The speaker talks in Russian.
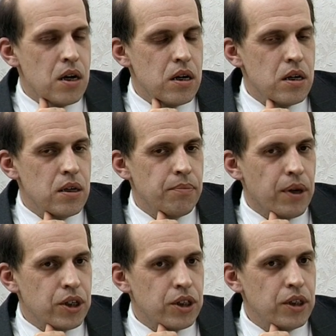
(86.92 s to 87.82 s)
э,
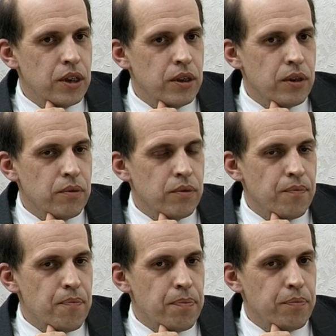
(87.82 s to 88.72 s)
поражении
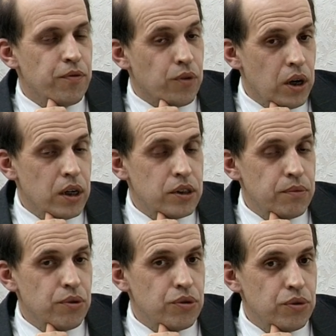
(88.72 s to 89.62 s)
бифуркации
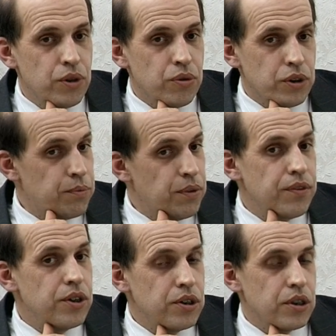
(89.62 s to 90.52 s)
брюшной аорты и
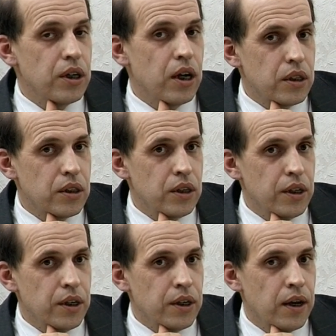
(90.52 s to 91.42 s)
периферических
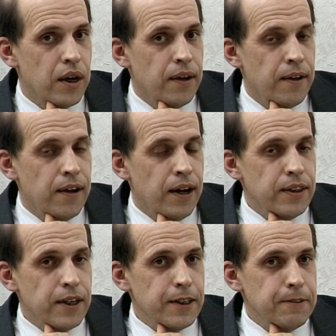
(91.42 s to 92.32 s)
артериях.
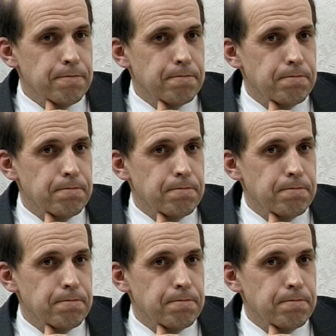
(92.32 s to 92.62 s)
Однако